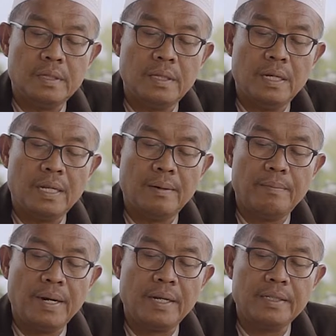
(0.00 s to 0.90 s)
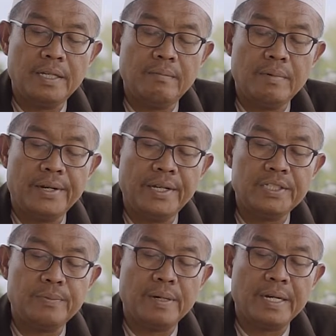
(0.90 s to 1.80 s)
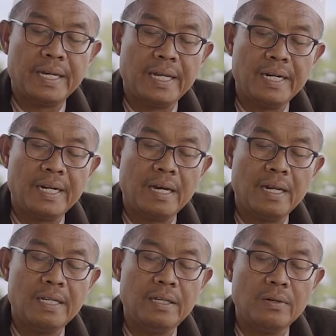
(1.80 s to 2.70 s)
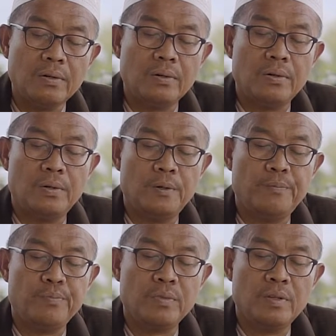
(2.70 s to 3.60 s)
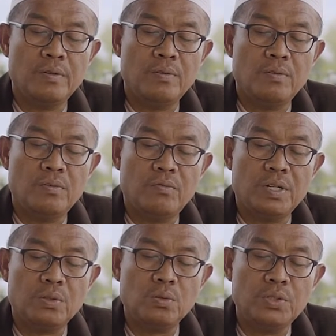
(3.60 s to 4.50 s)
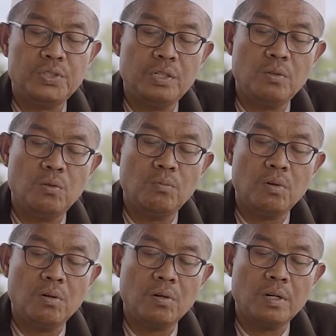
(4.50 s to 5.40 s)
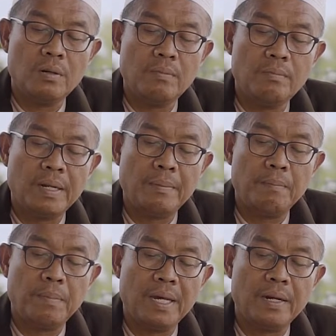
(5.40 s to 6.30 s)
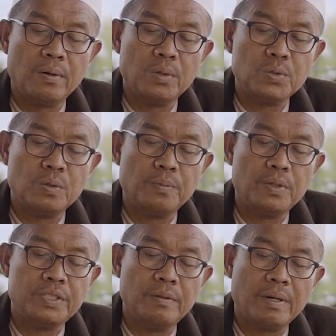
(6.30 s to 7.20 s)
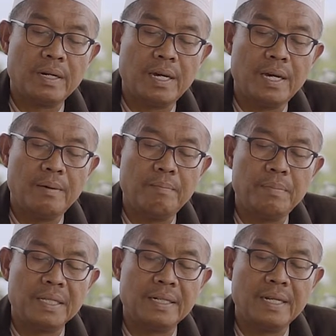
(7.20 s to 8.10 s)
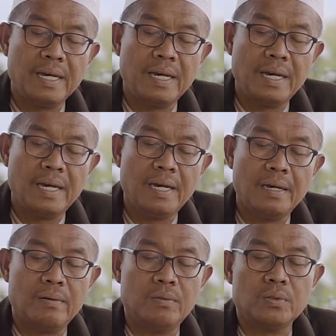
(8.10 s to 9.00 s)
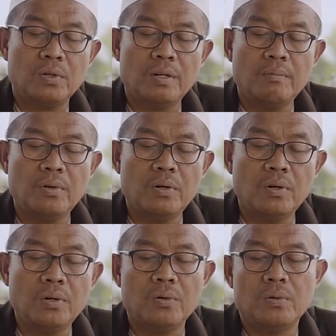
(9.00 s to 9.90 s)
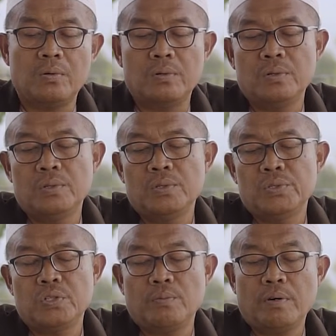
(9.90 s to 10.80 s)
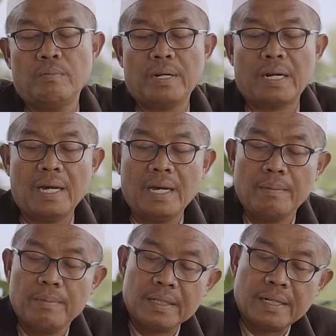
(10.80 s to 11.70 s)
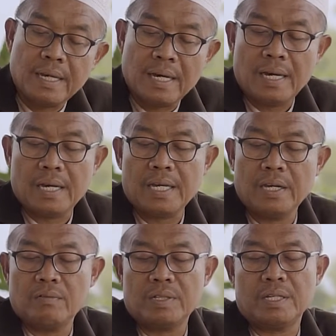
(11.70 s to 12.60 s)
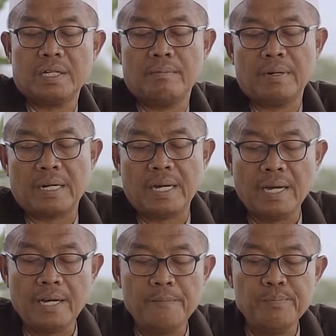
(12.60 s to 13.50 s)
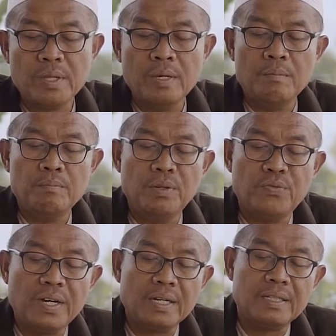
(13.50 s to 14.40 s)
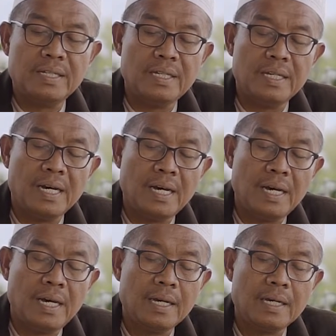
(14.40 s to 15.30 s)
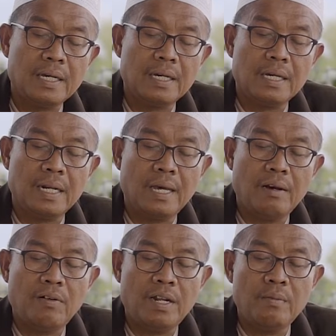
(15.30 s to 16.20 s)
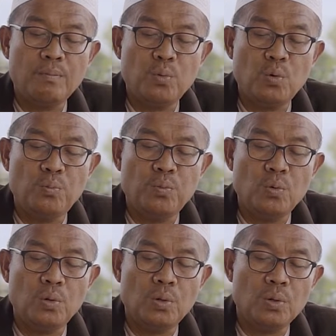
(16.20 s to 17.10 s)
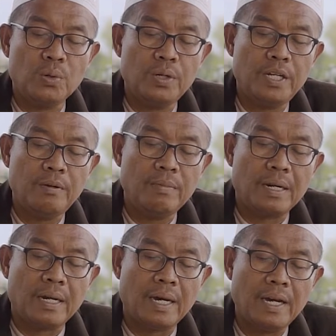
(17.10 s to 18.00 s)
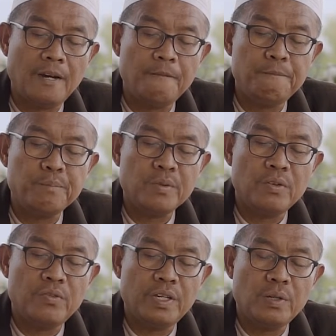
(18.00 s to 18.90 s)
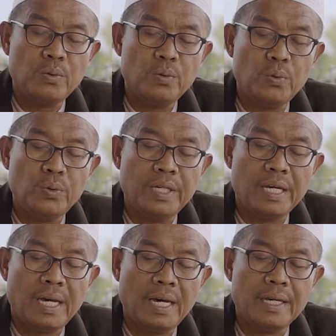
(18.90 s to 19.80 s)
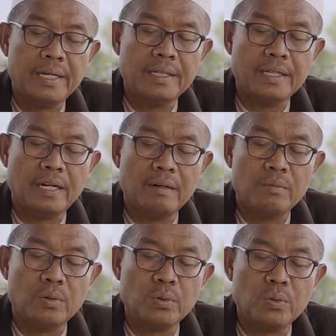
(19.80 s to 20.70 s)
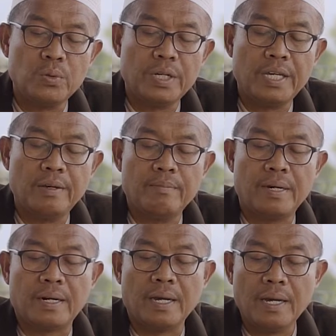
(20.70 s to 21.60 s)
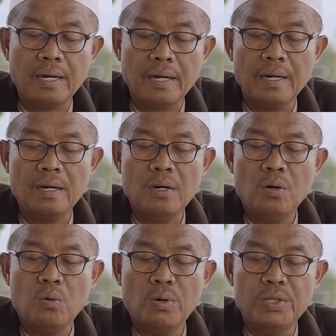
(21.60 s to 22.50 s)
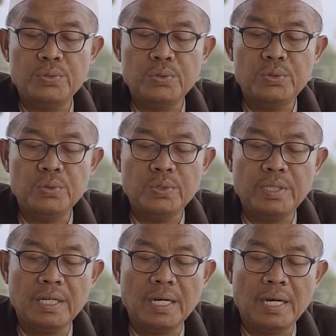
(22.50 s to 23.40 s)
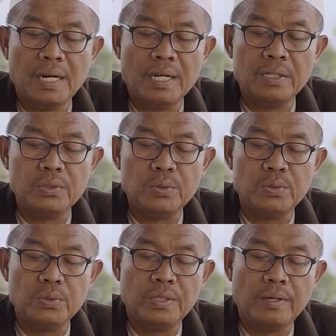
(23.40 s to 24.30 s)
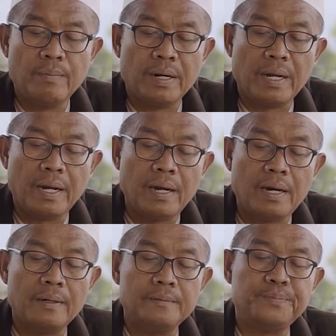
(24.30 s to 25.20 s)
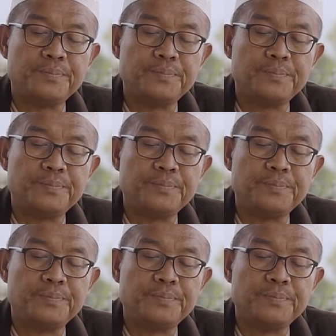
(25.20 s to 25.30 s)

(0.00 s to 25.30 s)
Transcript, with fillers: ila ba'din maring sebagian kang liya batul siku mongko nemplek no sapa si mar'ah batnaha utawa nemokno sapa mar'ah batnaha ing wetenge mar'ah bifahdaiha kelawan pupu lorone mar'ah fi ruku iha ing dalem ruku e mar'ah wa sujudiha lan sujute mar'ah